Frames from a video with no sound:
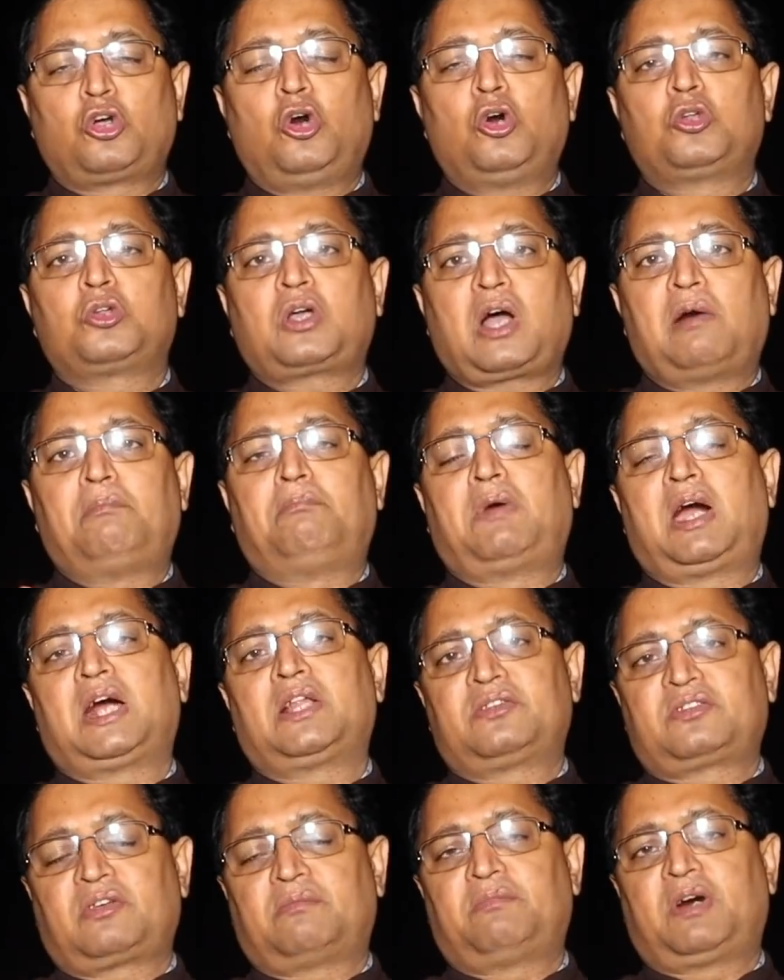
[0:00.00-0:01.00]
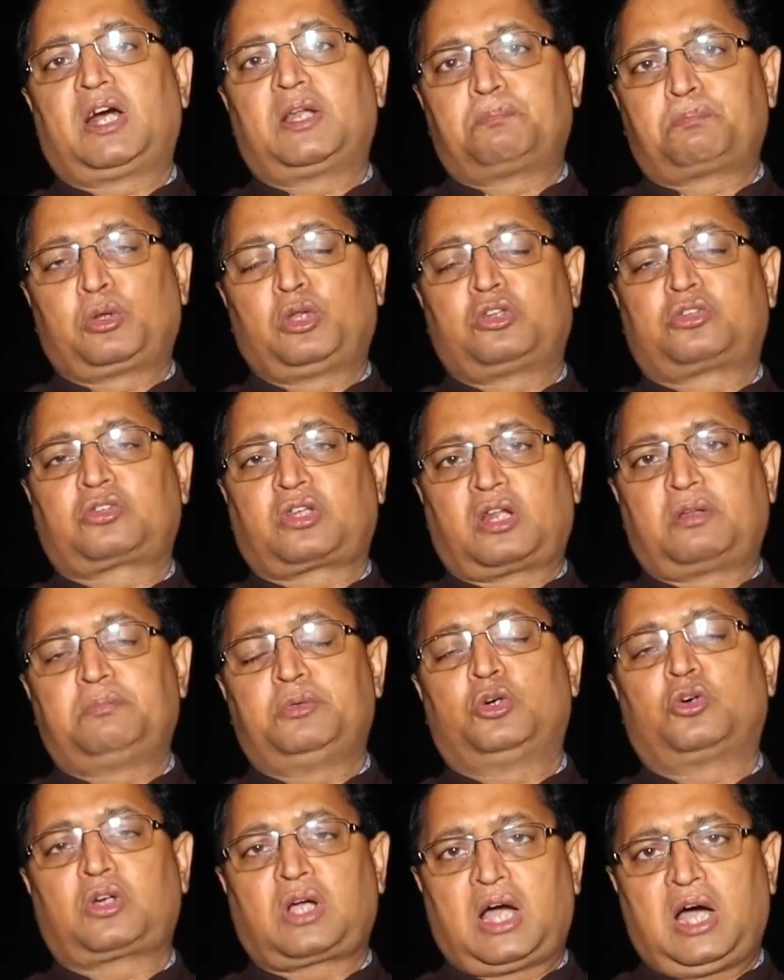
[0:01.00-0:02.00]
जो उनका मान सम्मान
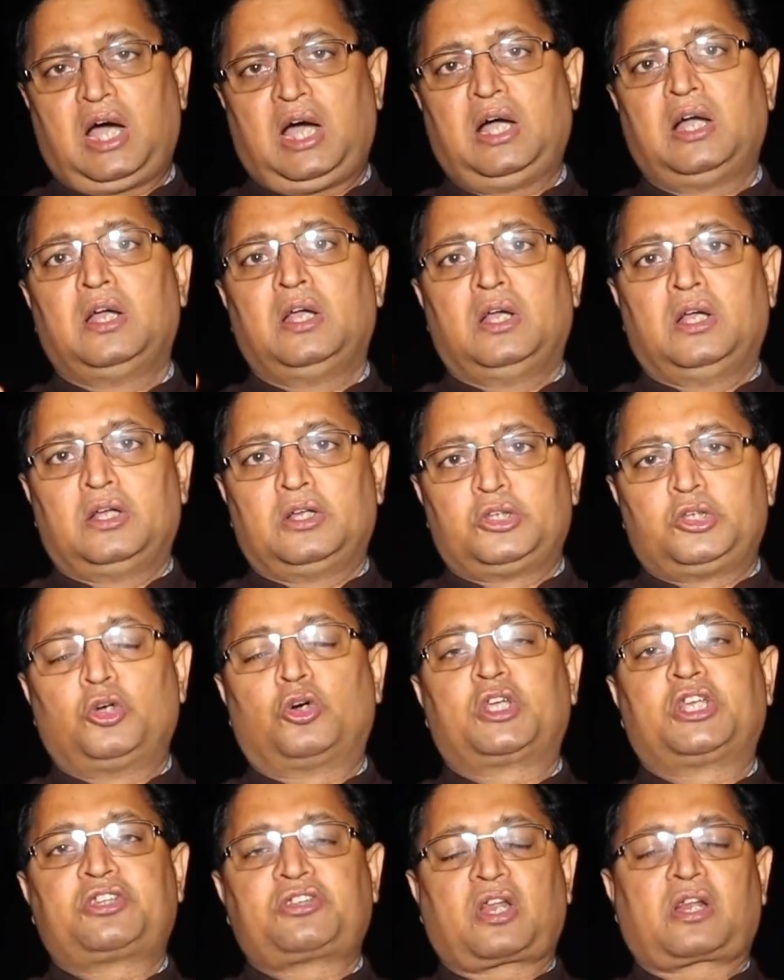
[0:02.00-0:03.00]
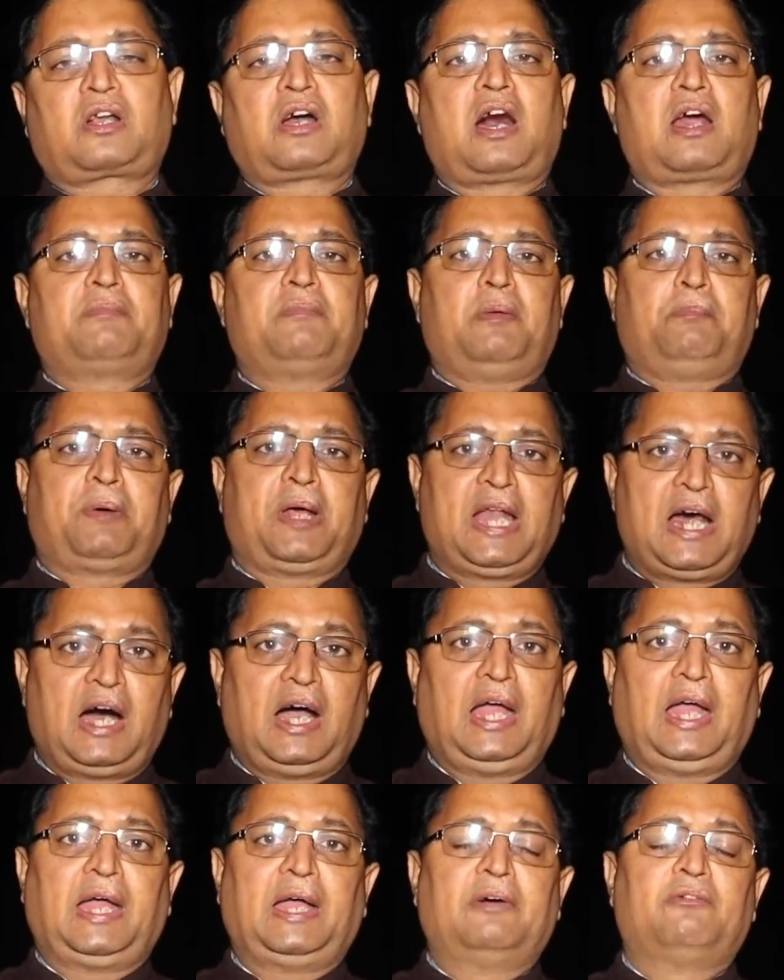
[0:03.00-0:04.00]
पुलिसकर्मियों का योगी सरकार में बना
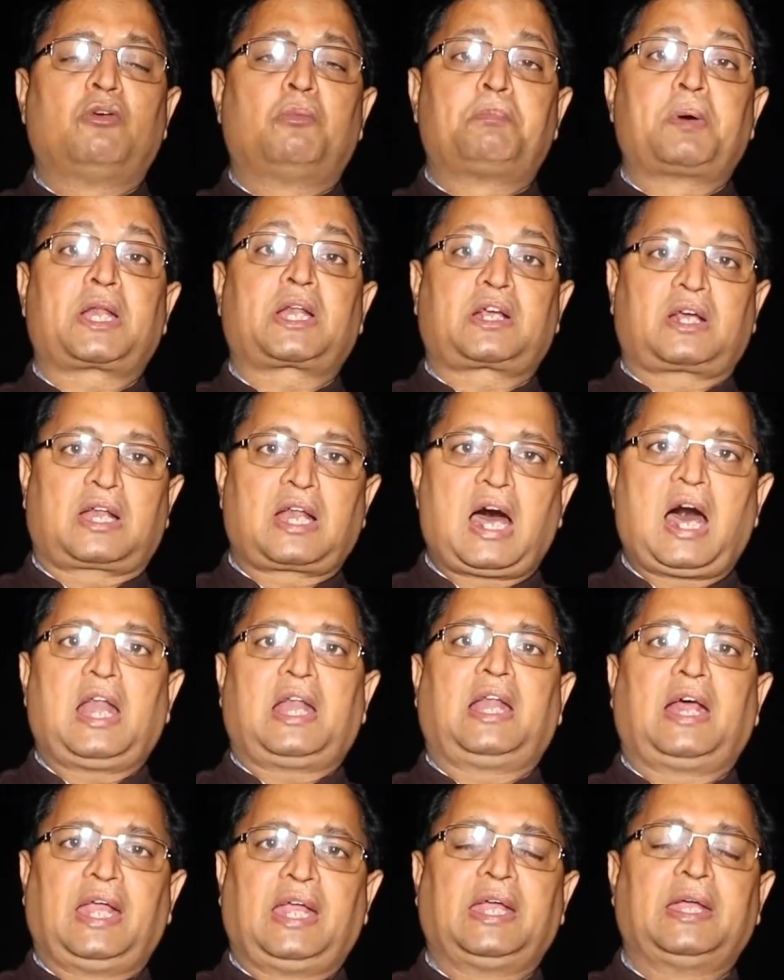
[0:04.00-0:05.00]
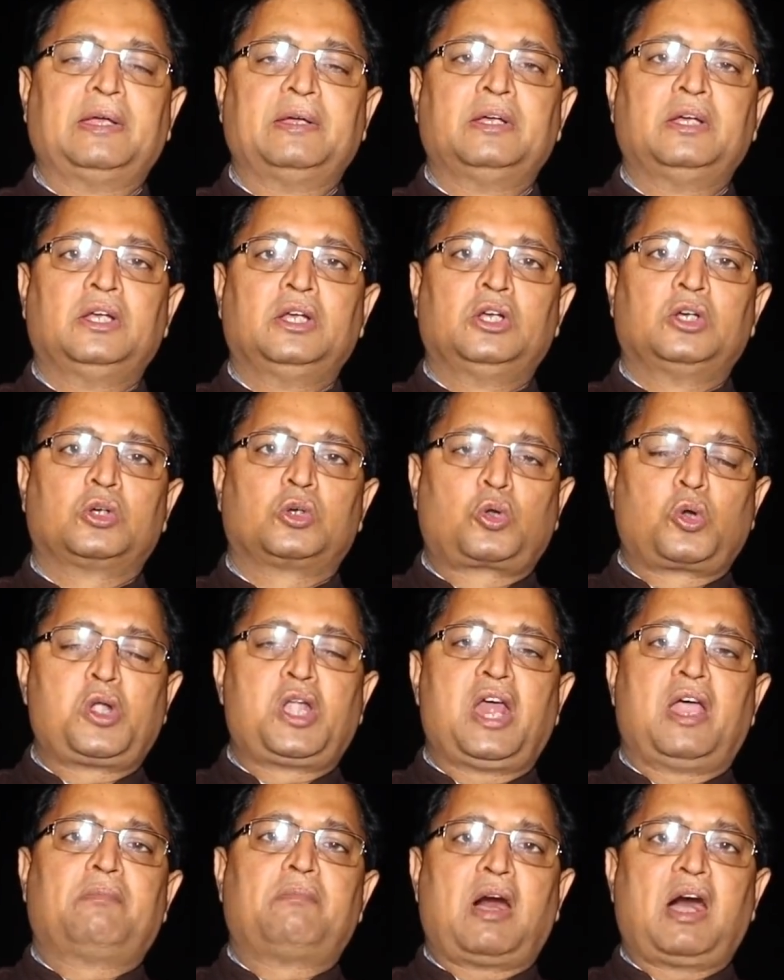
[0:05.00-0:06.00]
है वो बरकरार रहे
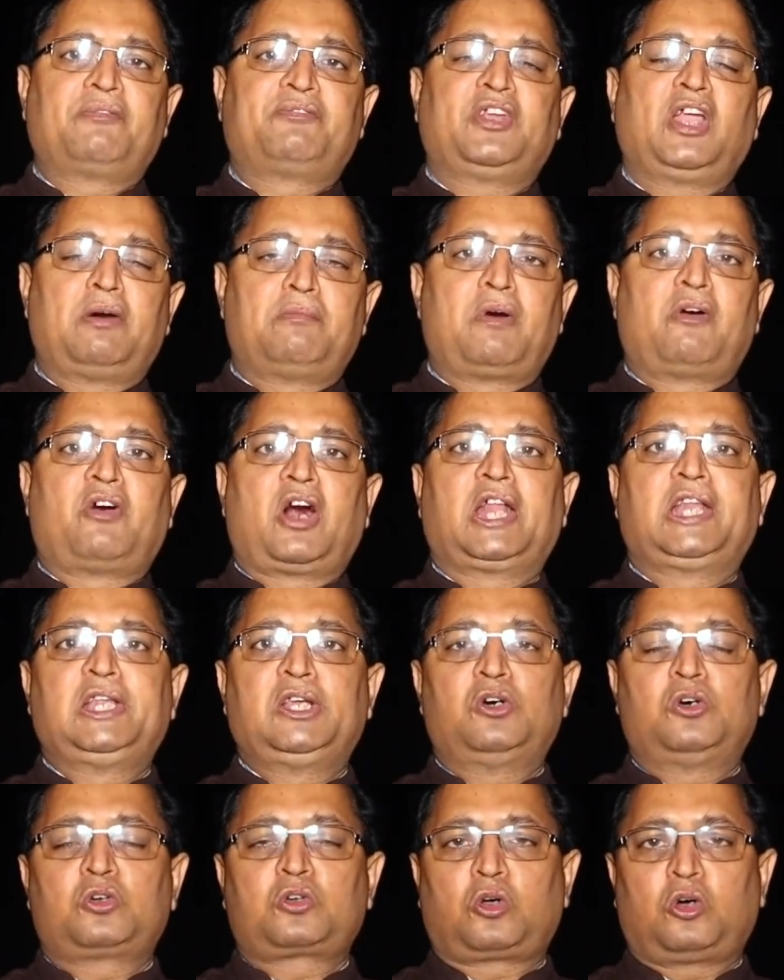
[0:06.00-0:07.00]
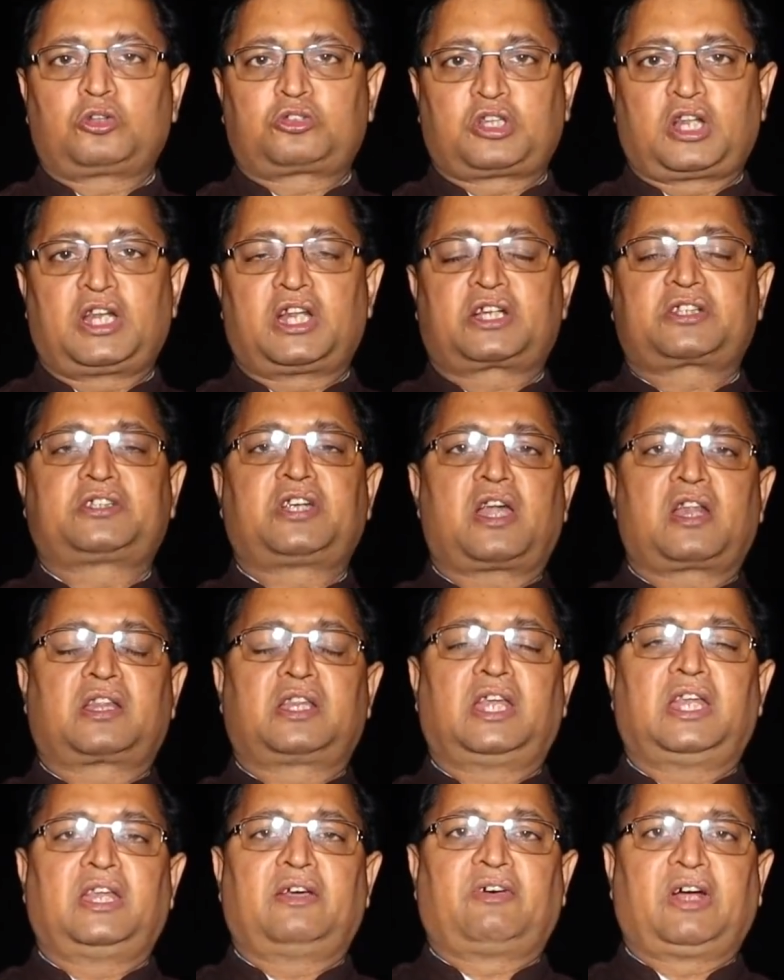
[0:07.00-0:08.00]
गुंडे माफिया मवालियों को संरक्षण
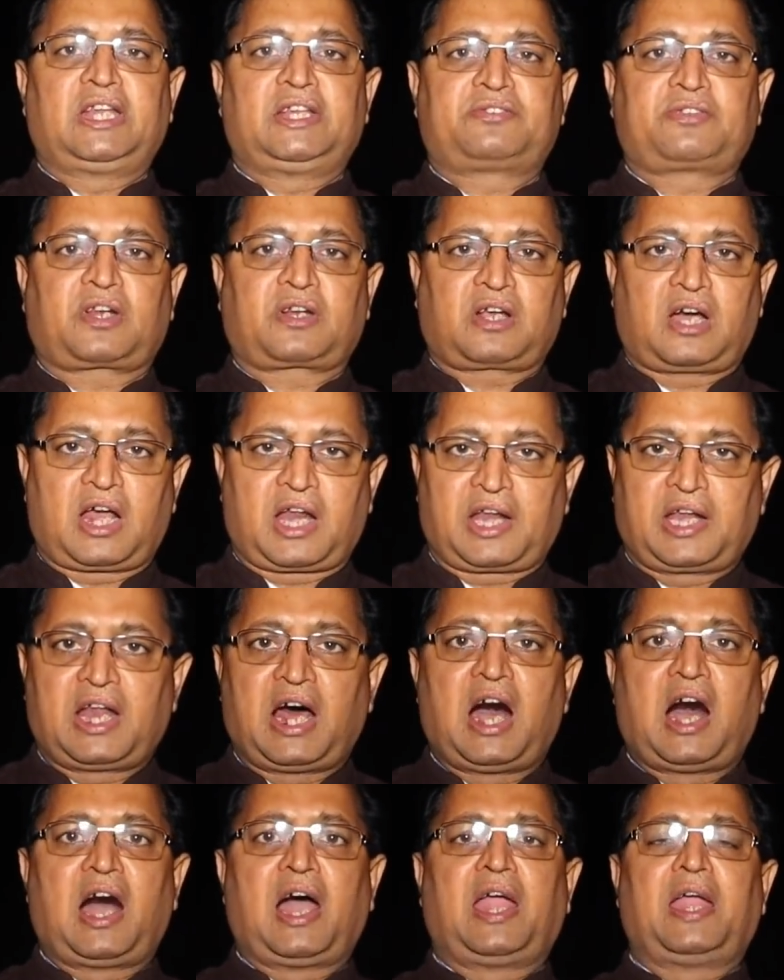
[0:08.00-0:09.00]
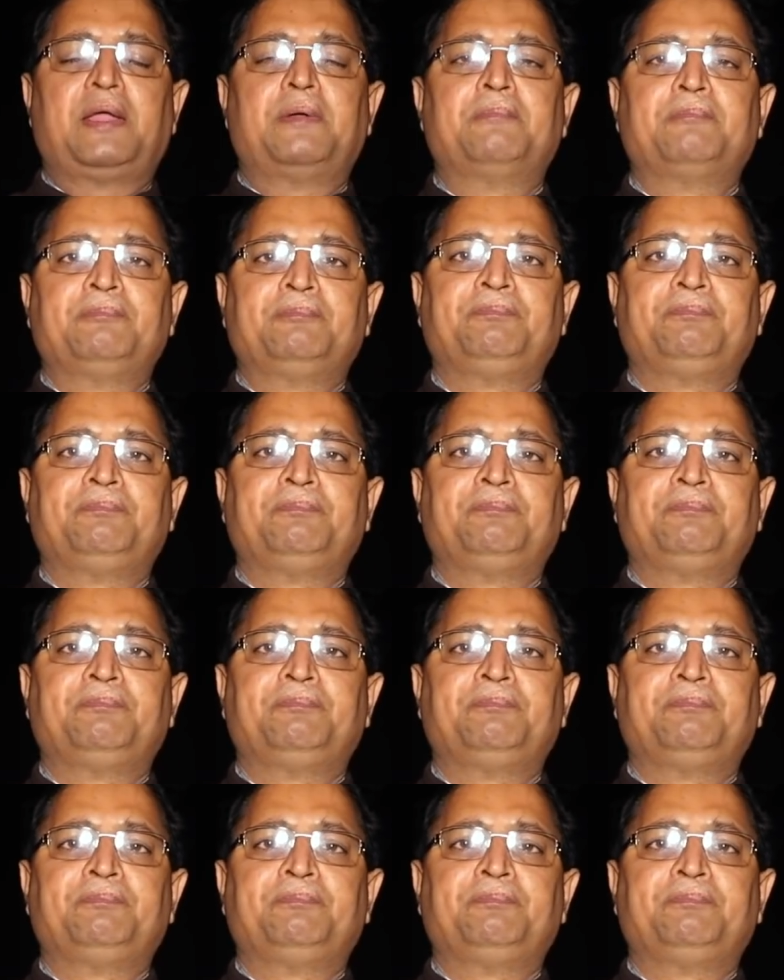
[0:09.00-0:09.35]
देने वाली सरकार ना आए